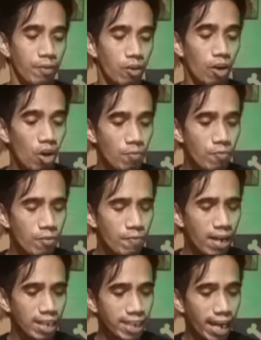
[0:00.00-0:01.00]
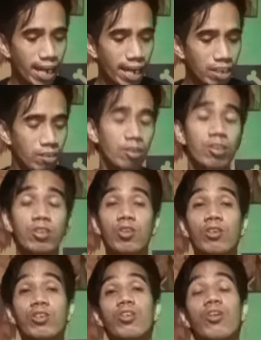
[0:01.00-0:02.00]
Pero ako po, para sa akin,
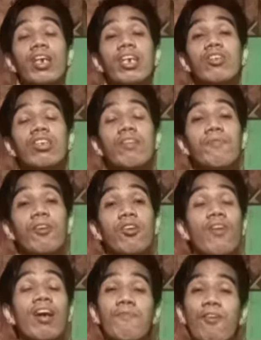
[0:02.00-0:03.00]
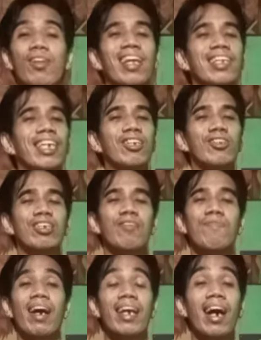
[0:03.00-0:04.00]
sosolohin ko na po, one for the day ko
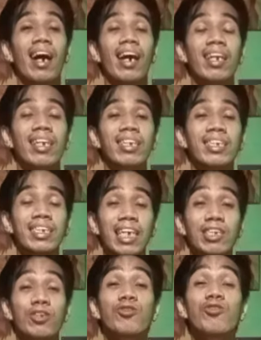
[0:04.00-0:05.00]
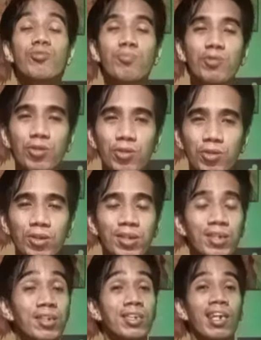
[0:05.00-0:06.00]
sa Bayang Kalorista, yung numero
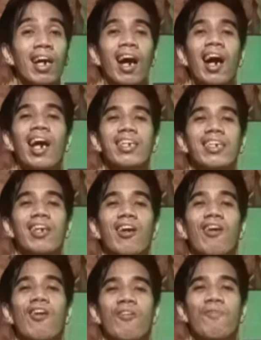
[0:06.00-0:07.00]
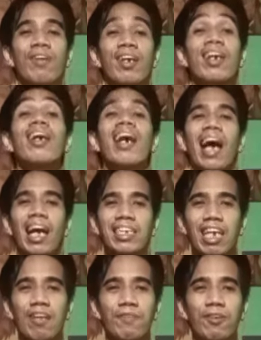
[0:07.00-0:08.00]
12 si Heart of a
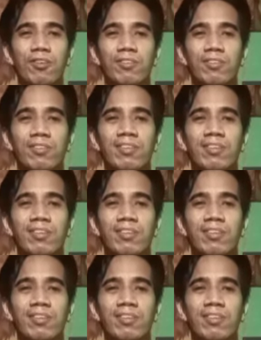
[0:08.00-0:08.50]
Champion.